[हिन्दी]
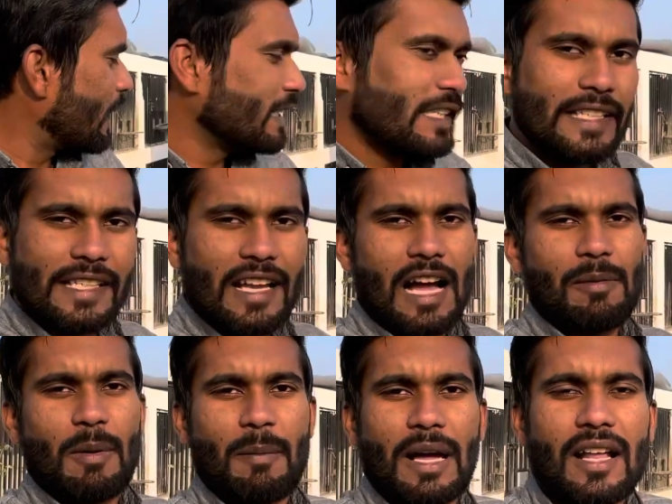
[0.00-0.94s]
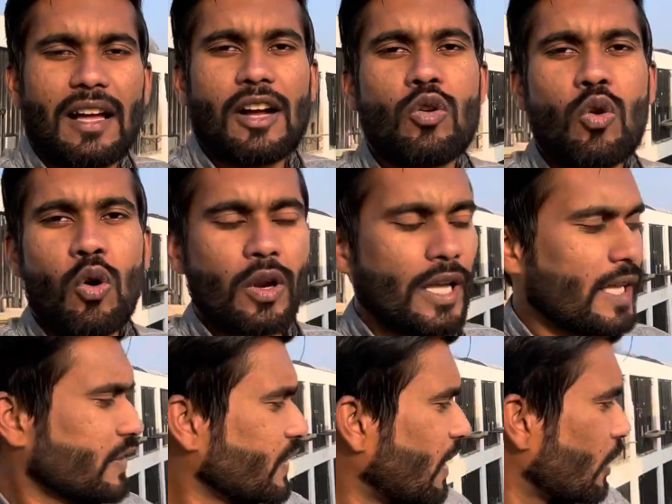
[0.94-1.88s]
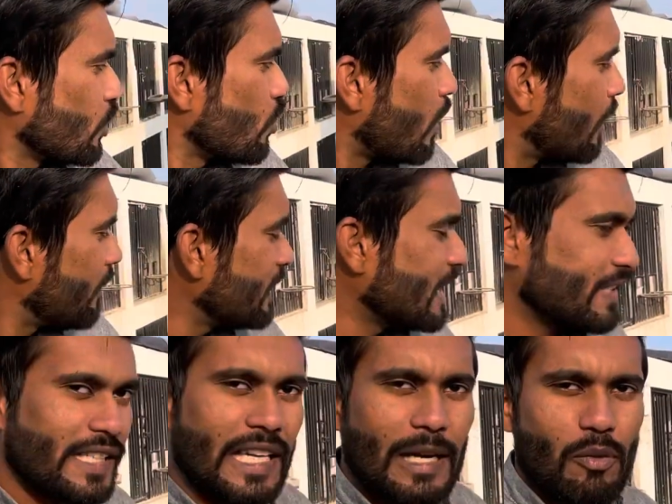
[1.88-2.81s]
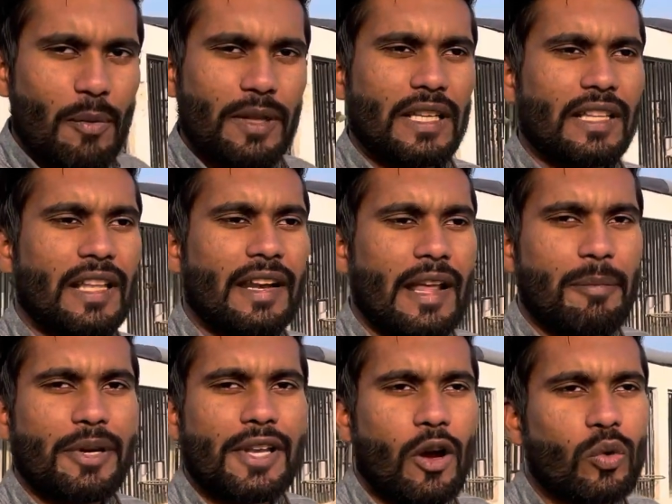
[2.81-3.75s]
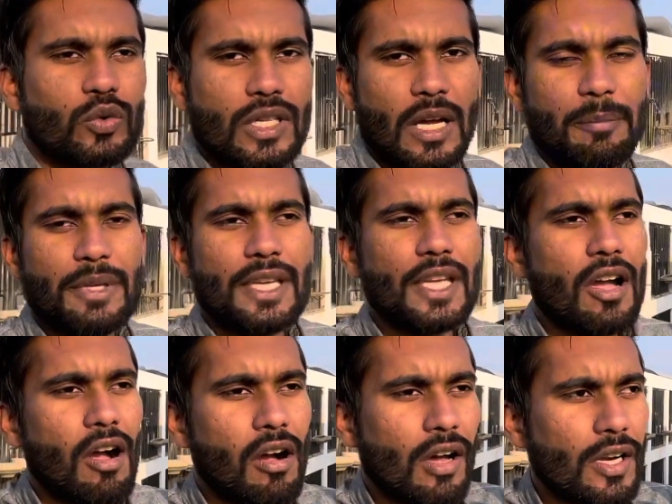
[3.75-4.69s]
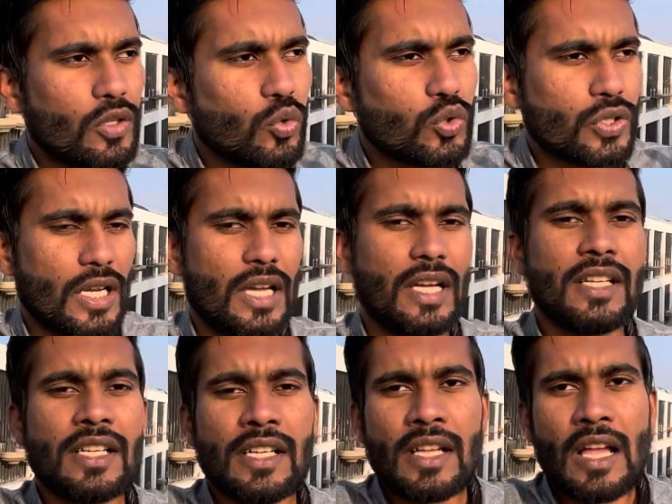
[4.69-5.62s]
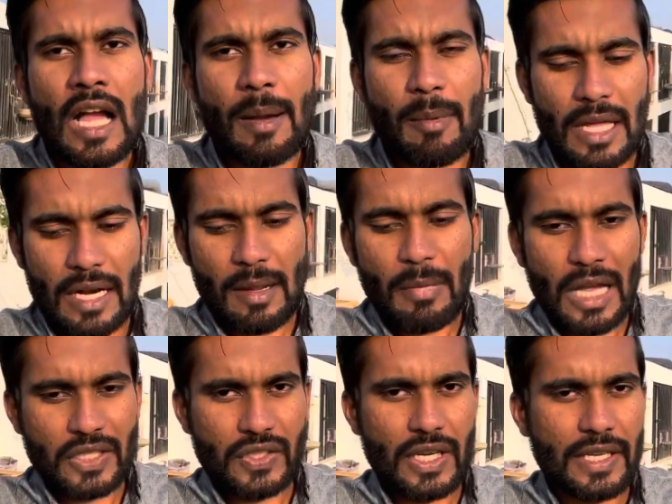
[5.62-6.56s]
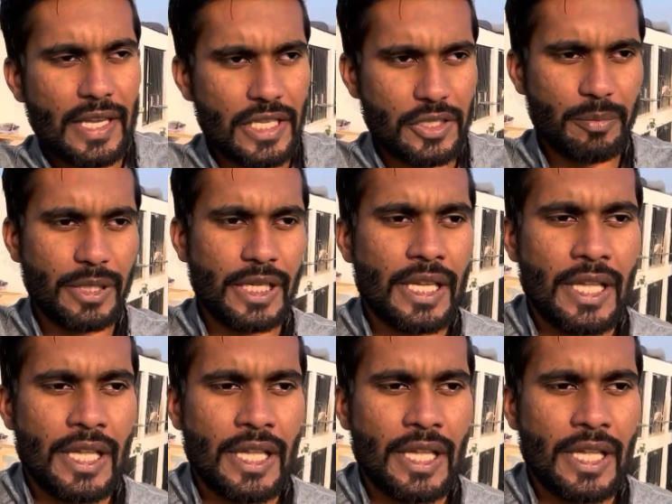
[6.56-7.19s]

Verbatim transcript: फाइनली काम हमारा हो रहा है स्टार्ट हुआ है जैसे कि आपको पता था रैबिट हाउस का भी और दूसरा हमारा मास्टर केज भी